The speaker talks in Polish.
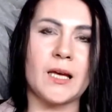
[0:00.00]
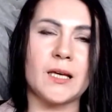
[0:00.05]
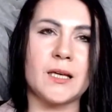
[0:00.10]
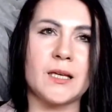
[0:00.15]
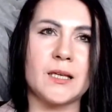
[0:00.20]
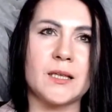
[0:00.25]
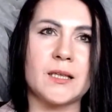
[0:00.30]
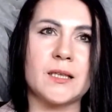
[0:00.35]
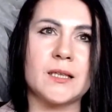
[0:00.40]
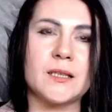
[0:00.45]

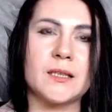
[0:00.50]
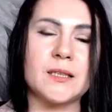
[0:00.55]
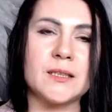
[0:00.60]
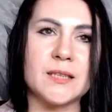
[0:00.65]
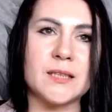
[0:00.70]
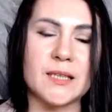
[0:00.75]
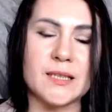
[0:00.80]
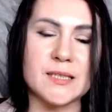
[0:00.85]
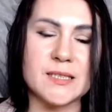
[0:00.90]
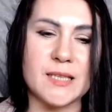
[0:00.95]
E,
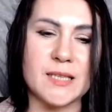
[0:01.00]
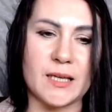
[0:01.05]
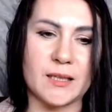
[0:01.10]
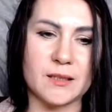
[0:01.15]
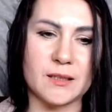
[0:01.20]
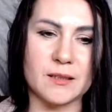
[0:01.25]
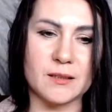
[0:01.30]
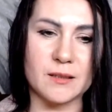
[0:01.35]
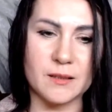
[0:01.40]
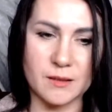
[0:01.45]
I teraz
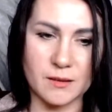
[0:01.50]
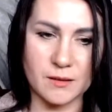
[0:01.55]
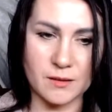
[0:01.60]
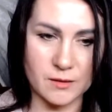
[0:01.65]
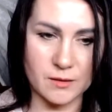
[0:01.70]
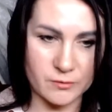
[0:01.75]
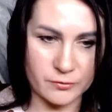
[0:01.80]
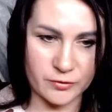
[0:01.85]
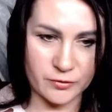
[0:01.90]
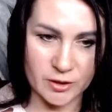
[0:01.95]
tak,
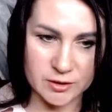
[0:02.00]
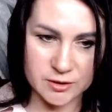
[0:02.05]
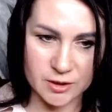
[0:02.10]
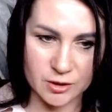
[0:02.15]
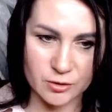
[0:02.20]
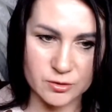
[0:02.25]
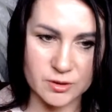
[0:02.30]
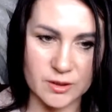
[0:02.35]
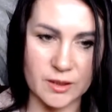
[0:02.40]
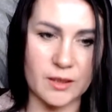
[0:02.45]

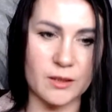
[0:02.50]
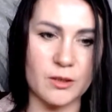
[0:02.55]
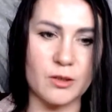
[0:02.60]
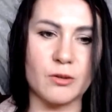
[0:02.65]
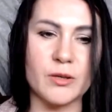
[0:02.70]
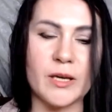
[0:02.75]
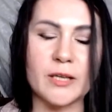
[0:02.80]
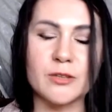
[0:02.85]
filtry od tego.